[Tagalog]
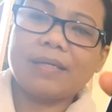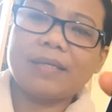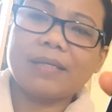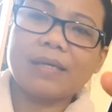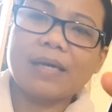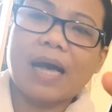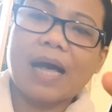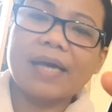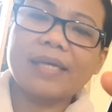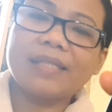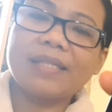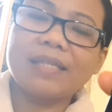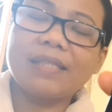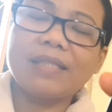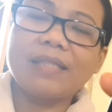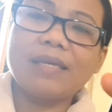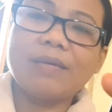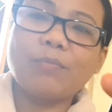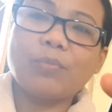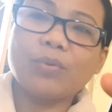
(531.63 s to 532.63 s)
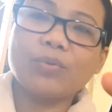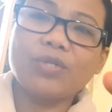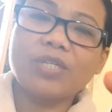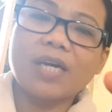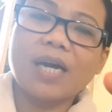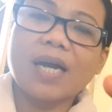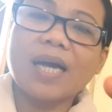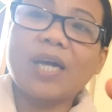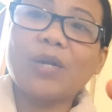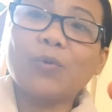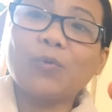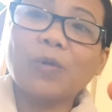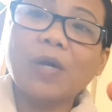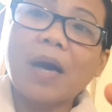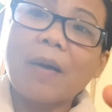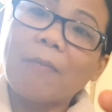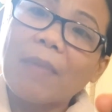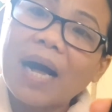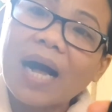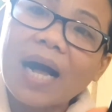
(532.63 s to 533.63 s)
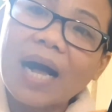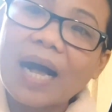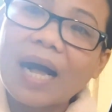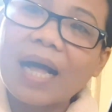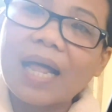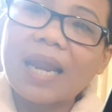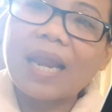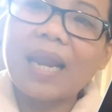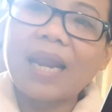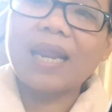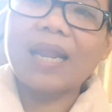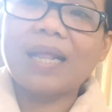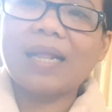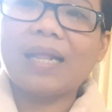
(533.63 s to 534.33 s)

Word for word: kahit hindi po siya ganun kamahal,